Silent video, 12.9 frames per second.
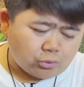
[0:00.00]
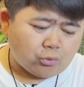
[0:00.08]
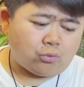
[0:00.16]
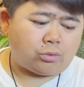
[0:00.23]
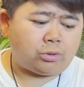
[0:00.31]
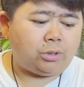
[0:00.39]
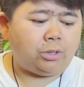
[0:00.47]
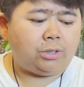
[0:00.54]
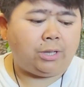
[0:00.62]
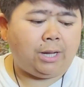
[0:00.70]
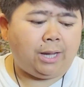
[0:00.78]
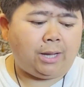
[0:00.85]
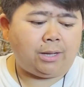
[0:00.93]
นตูด
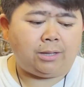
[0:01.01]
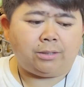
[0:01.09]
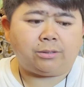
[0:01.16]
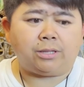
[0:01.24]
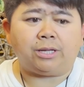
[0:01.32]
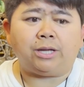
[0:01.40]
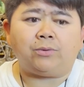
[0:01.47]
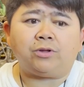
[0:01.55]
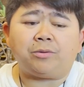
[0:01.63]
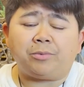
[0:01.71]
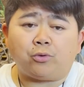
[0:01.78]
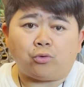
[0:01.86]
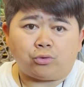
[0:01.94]
นะฮะสังเกตว่า
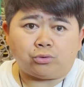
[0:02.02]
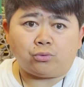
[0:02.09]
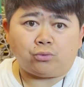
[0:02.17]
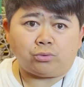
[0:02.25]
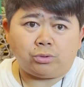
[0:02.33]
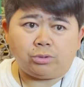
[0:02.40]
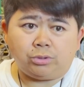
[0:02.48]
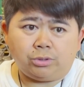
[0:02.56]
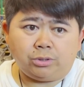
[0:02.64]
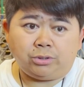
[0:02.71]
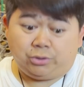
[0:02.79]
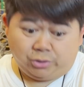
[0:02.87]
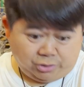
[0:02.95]
จะมีขนตูด
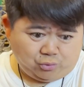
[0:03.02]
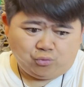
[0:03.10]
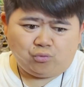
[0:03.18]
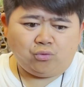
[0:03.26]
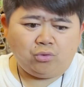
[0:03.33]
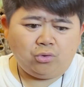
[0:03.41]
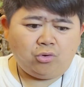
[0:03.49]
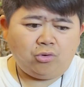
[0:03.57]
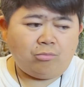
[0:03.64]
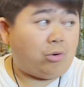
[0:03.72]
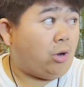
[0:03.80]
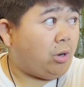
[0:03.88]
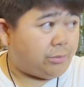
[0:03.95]
ยังอยู่
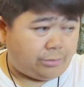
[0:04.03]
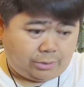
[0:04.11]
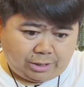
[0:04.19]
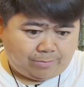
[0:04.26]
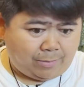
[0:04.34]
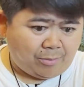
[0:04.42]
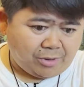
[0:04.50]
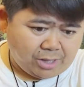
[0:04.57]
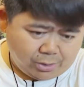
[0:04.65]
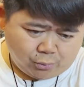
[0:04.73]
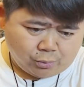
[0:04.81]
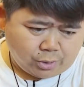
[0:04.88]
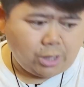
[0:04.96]
เพราะเด็ดมาเมื่อกี้
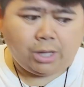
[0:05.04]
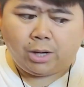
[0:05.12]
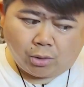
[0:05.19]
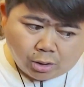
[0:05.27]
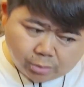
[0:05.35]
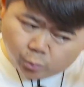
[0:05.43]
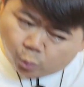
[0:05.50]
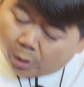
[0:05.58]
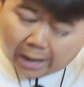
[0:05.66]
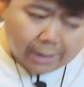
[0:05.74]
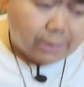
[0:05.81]
อยู่ตรงนี้แล้วเราก็วาง